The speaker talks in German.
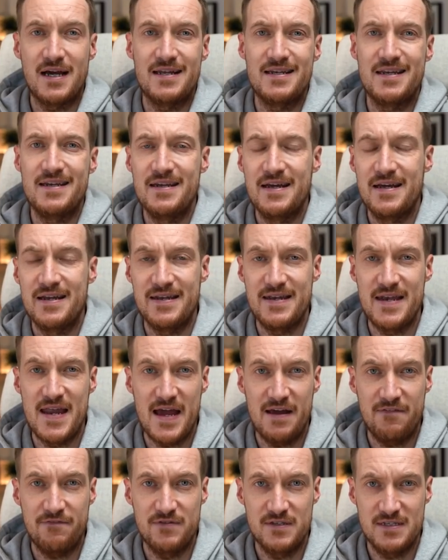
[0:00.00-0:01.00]
an den
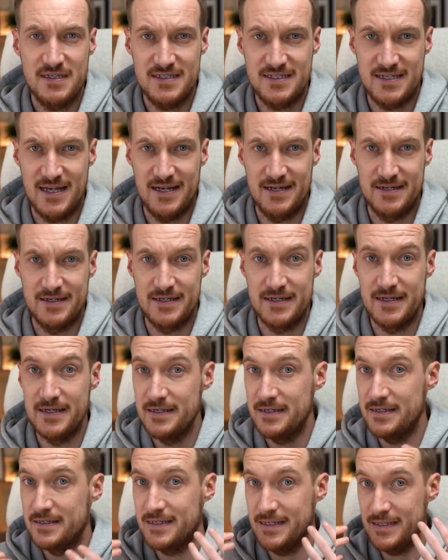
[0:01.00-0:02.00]
Nervenzellen
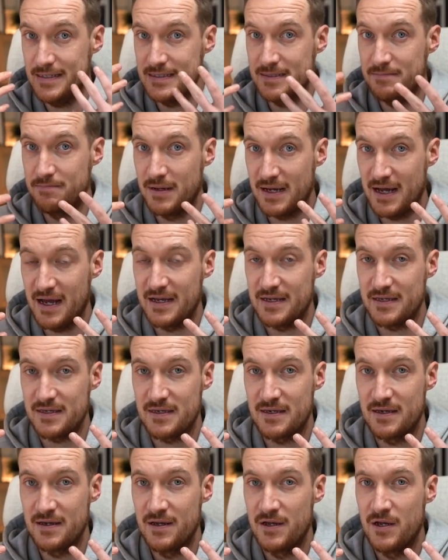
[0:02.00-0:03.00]
in diesem
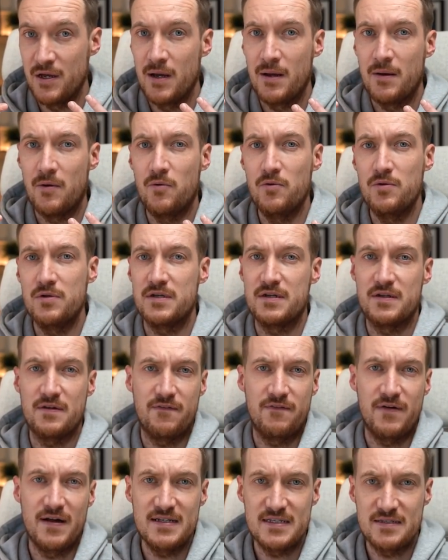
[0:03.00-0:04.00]
Bereich. Und
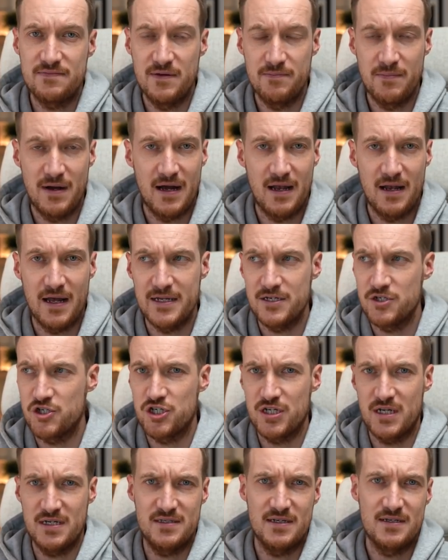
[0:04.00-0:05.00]
falls wir mal eine
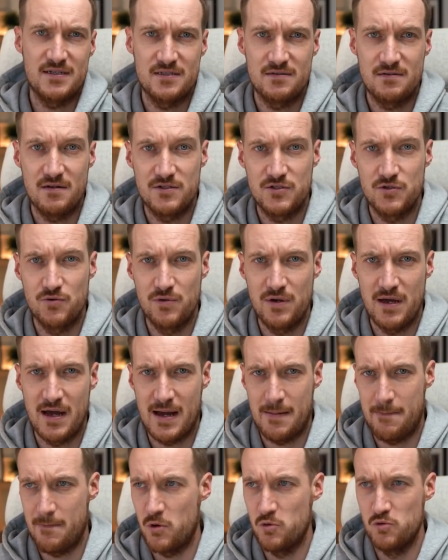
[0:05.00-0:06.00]
stressige Situation
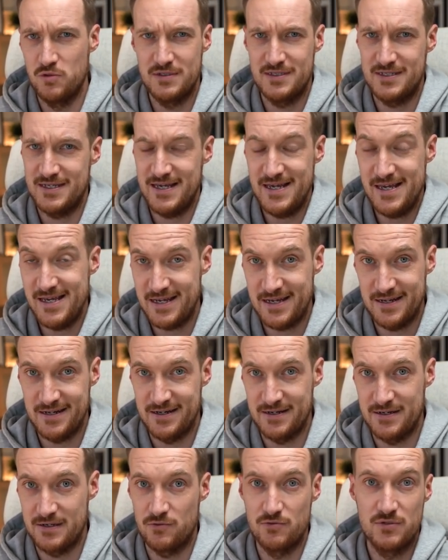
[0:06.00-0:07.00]
haben, uns
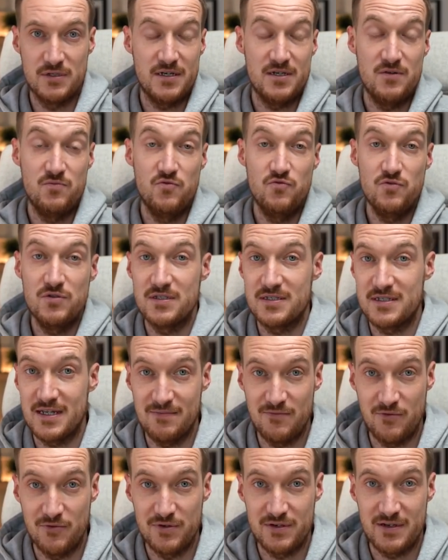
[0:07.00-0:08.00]
ekeln, unser
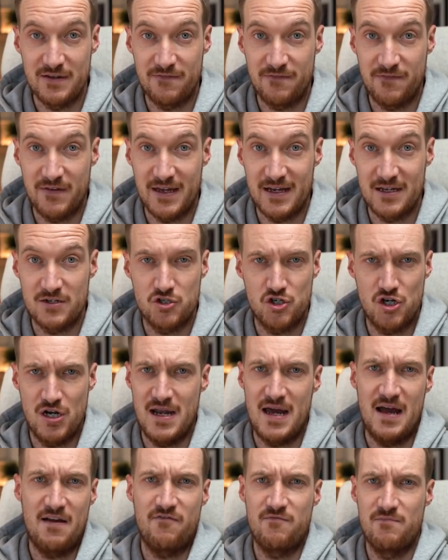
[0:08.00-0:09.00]
Immunsystem runterfährt,
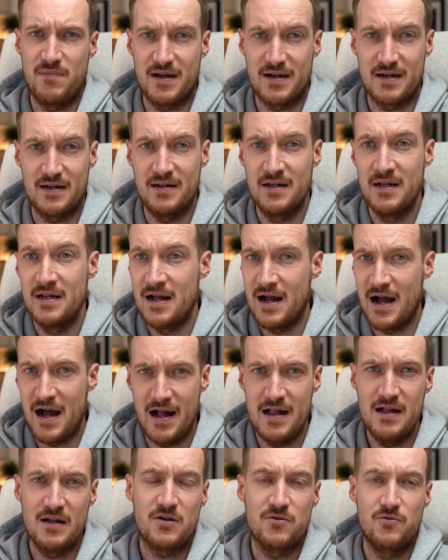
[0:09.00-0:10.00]
Schlafmangel,
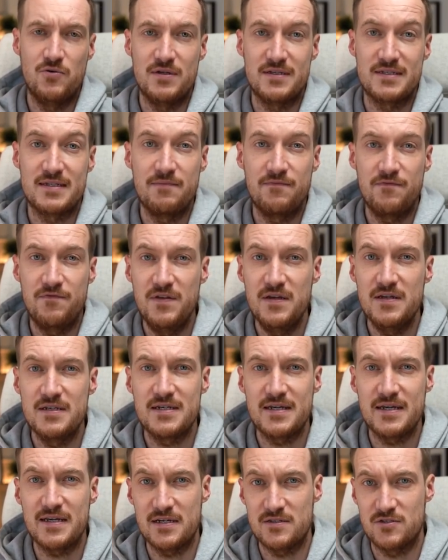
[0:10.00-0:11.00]
Alkohol, es gibt viele
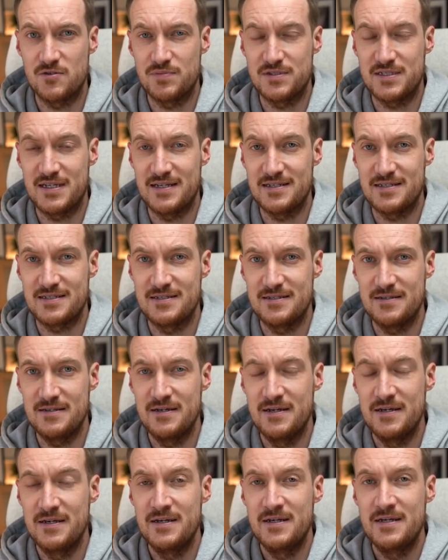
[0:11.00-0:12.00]
Triggersubstanzen,
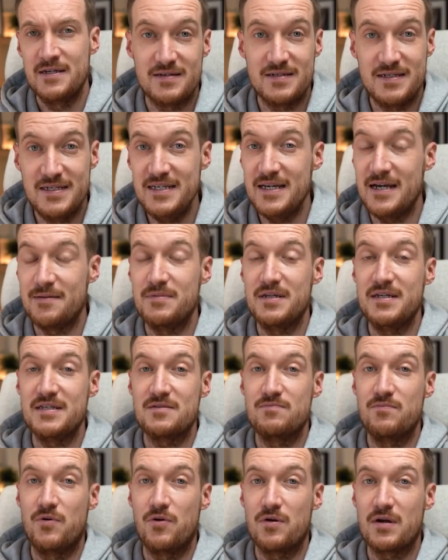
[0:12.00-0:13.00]
die am
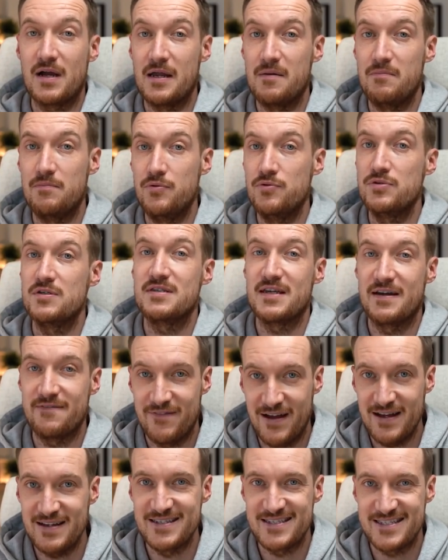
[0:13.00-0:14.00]
nächsten Morgen ein böses
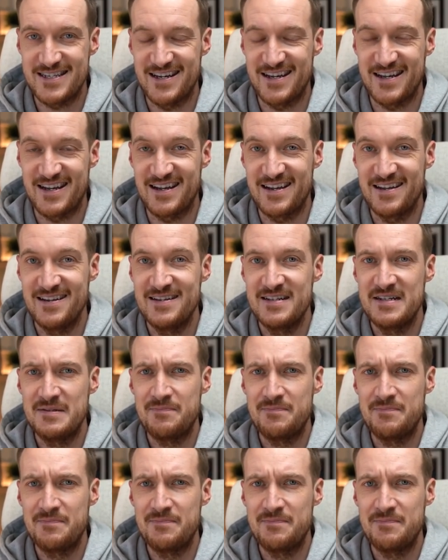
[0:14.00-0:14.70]
Erwachen zeigen,